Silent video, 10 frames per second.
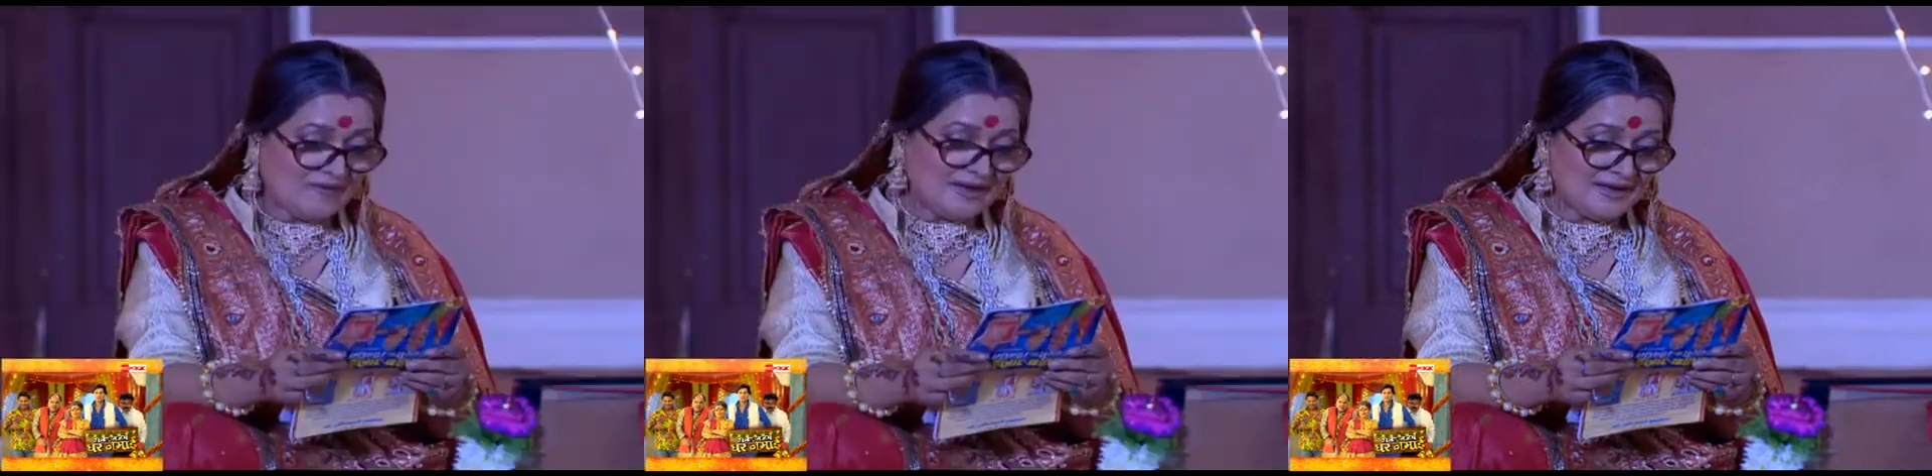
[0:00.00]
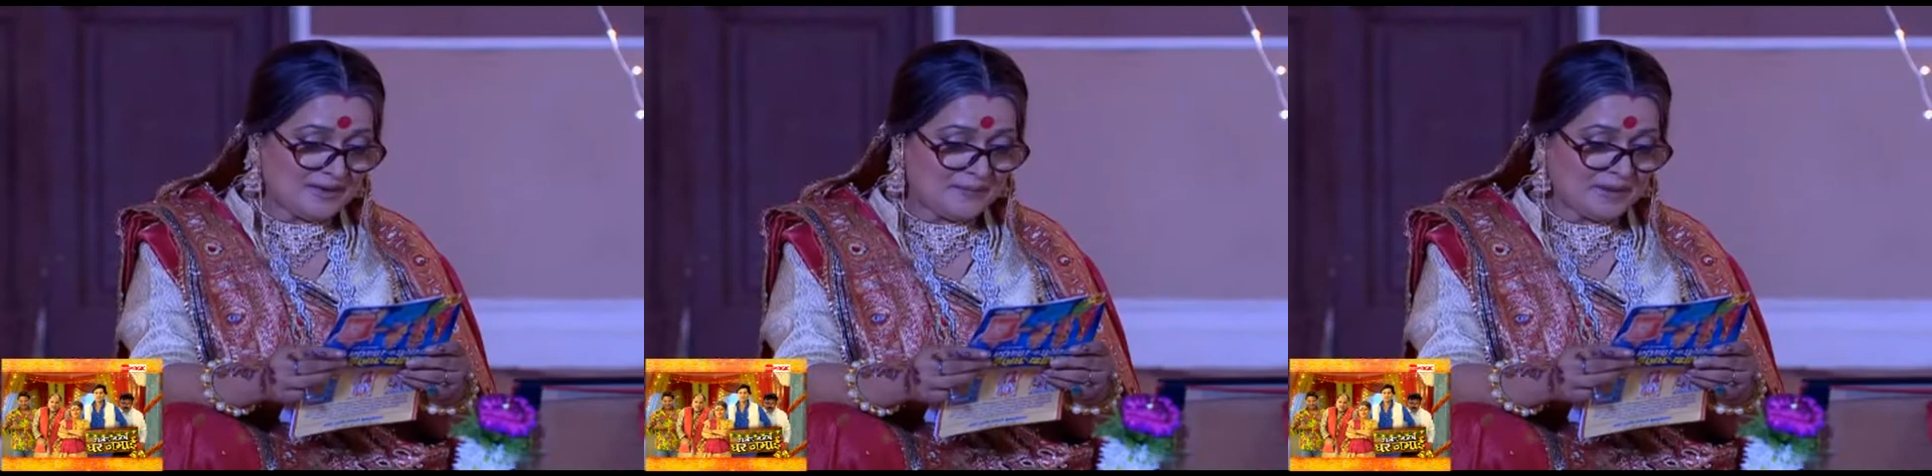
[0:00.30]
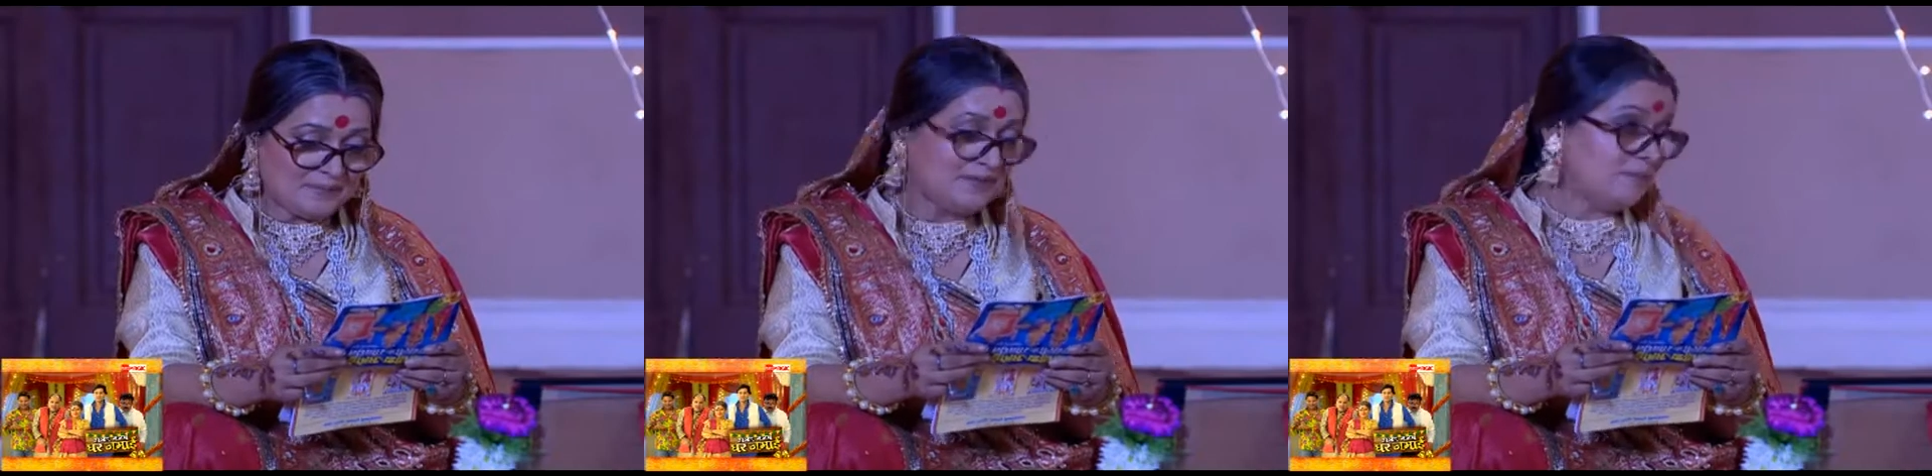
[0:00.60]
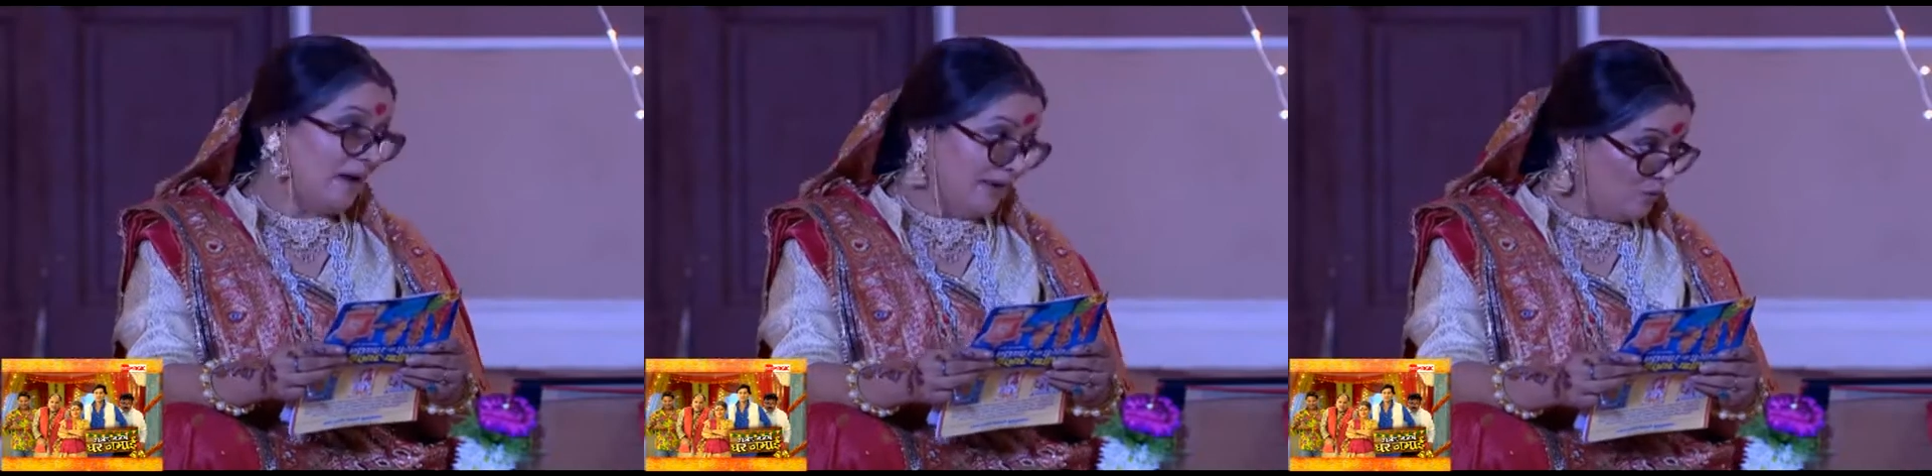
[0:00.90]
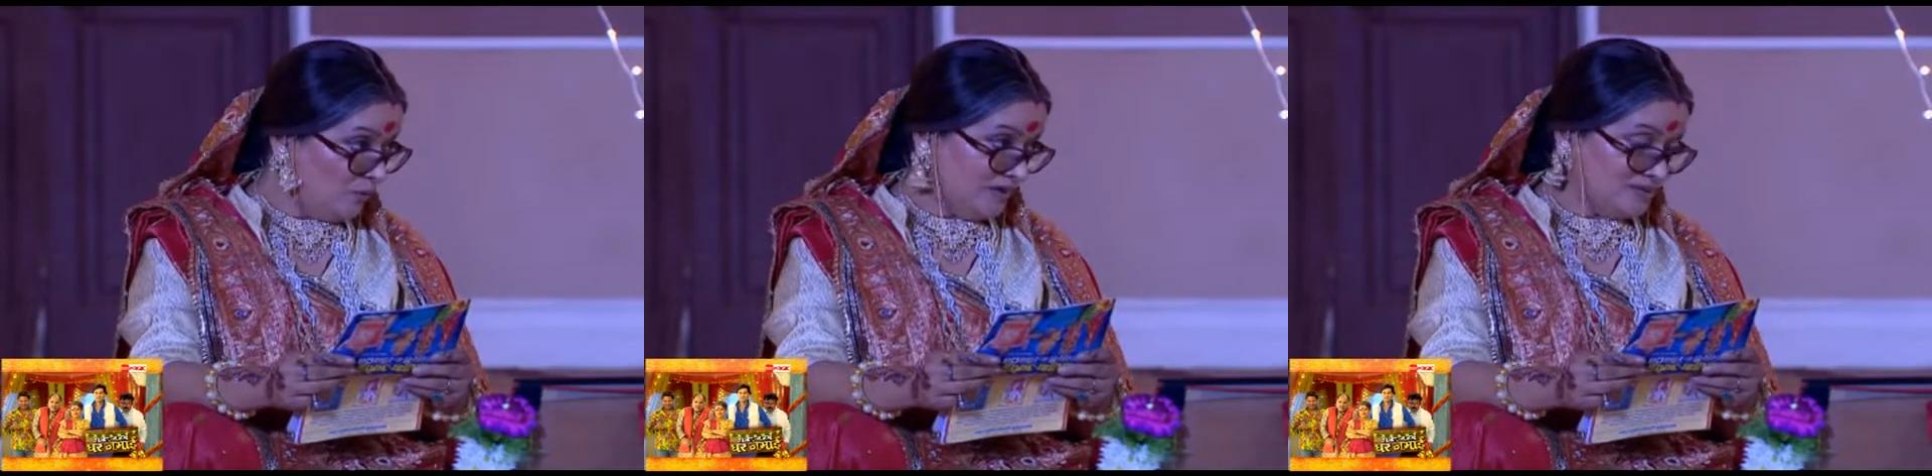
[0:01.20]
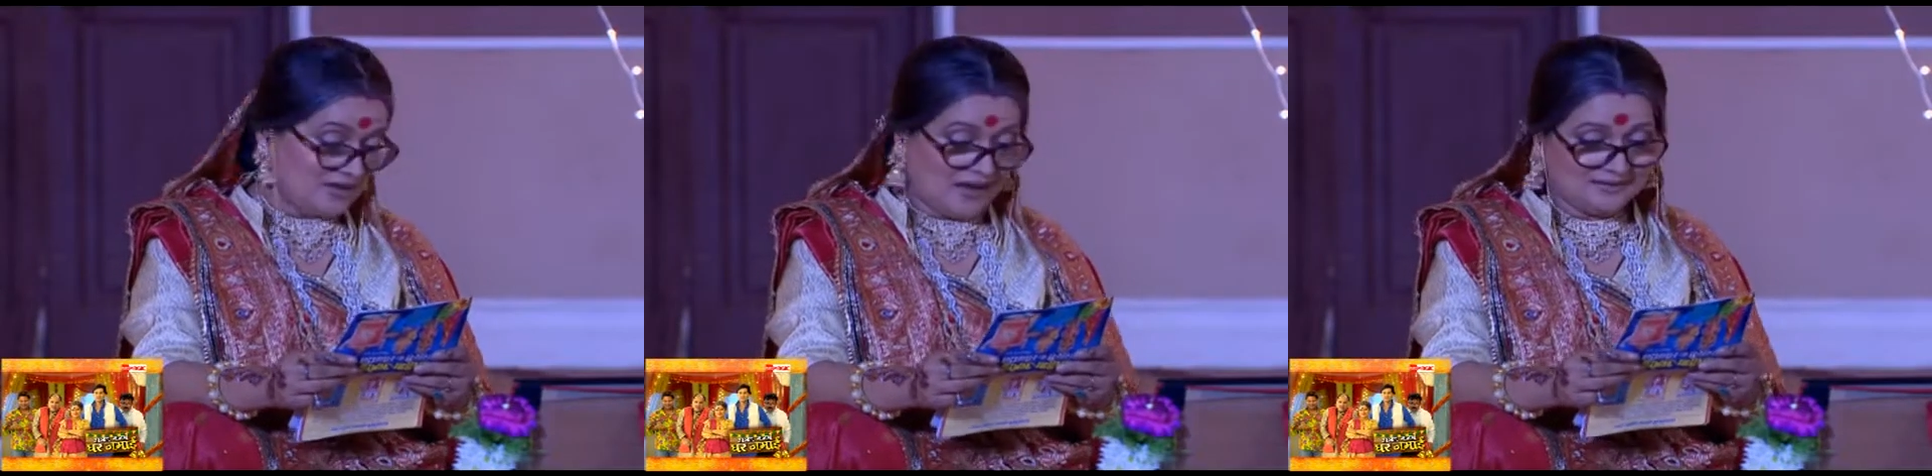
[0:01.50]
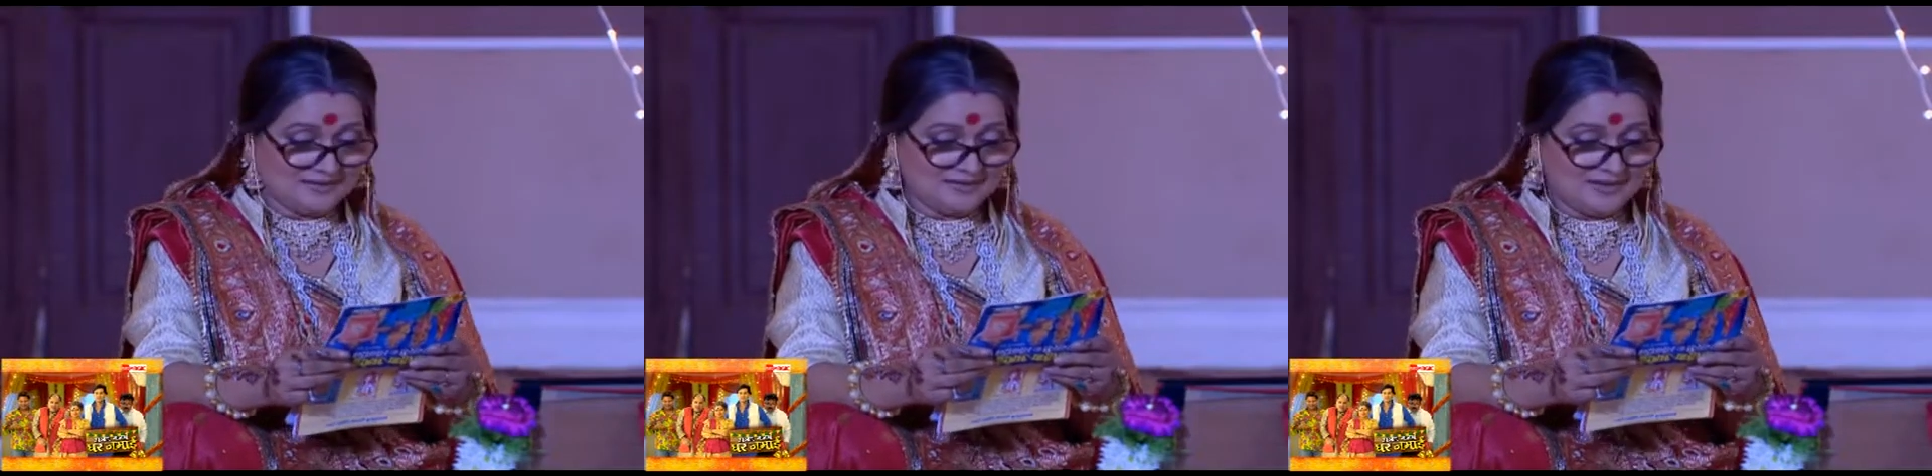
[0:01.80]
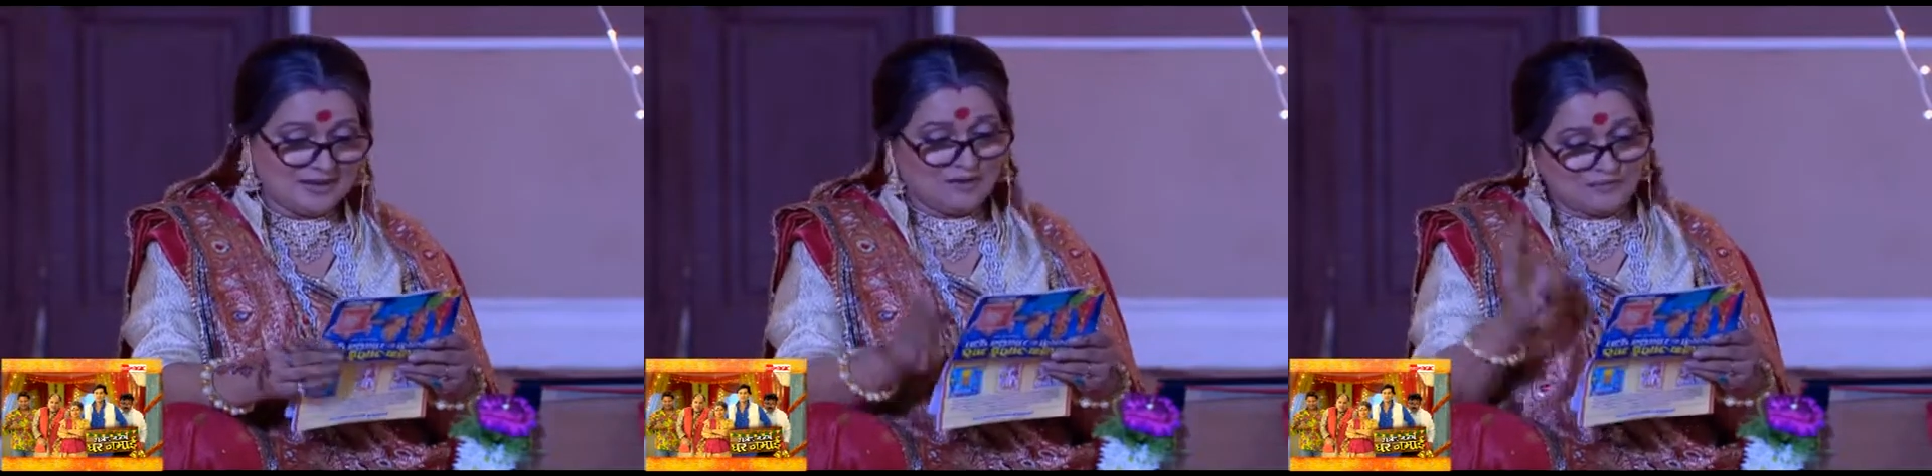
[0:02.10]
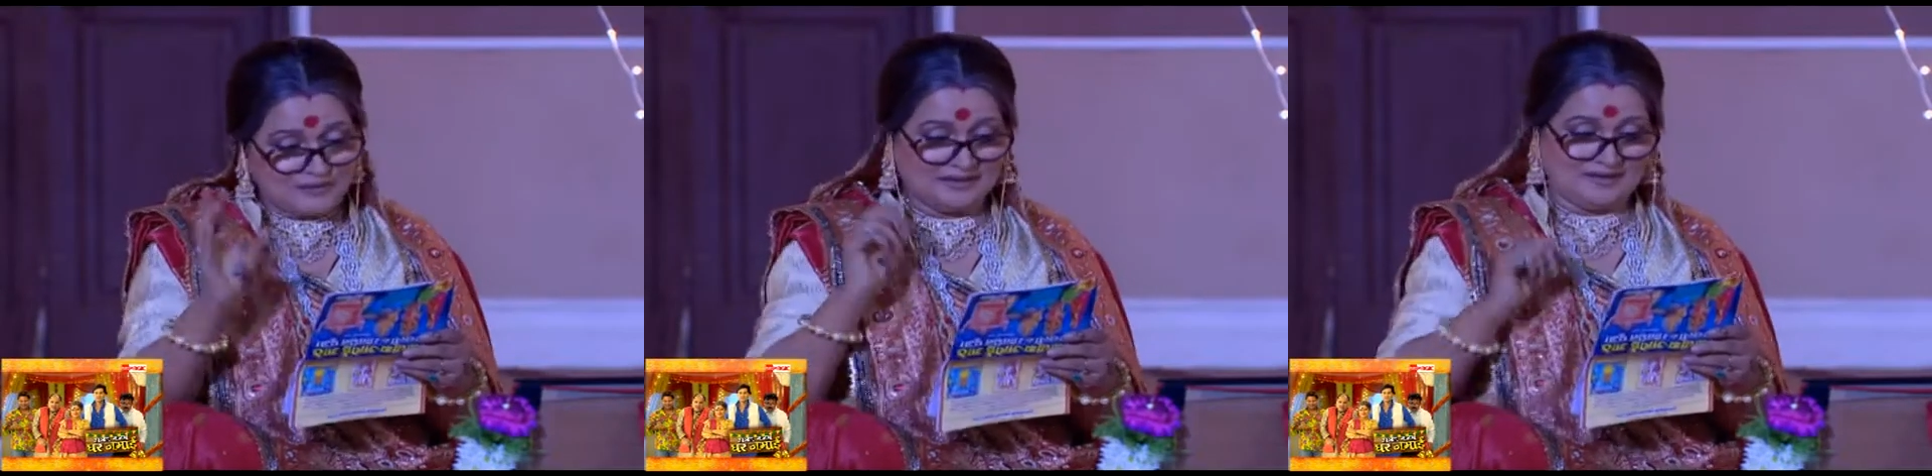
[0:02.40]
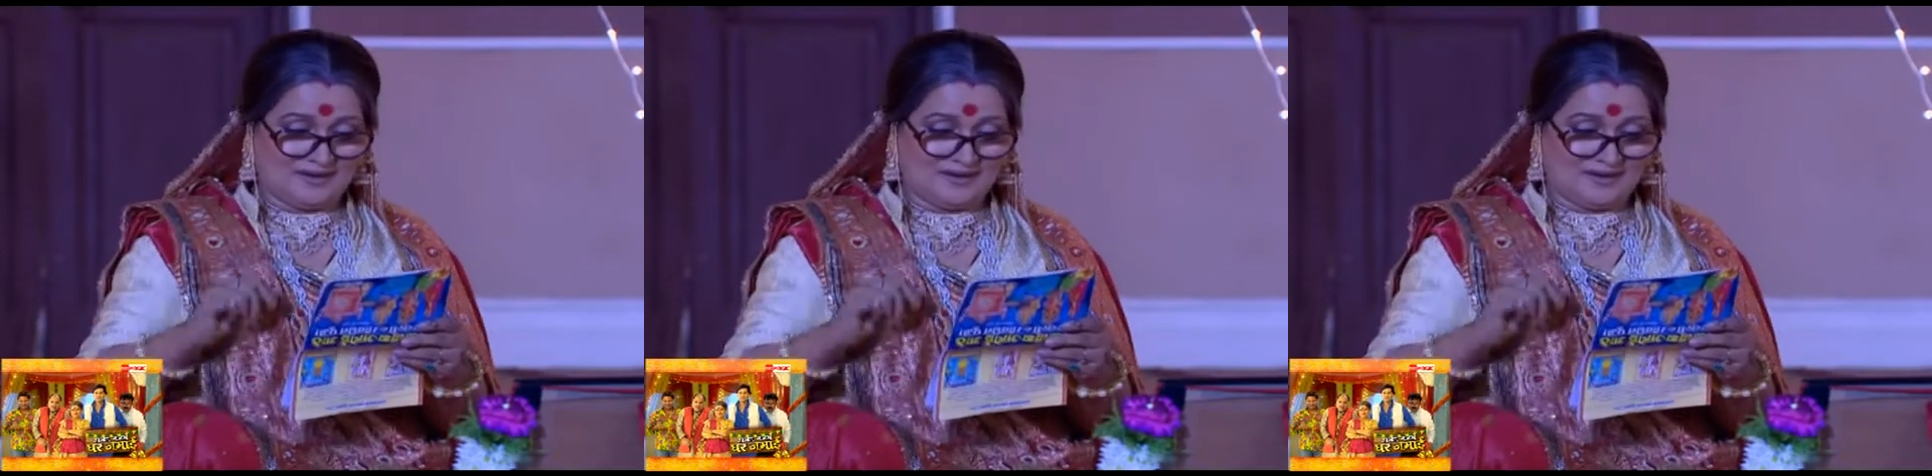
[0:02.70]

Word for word: वाली ने भी अपने भाइयों के साथ व्रत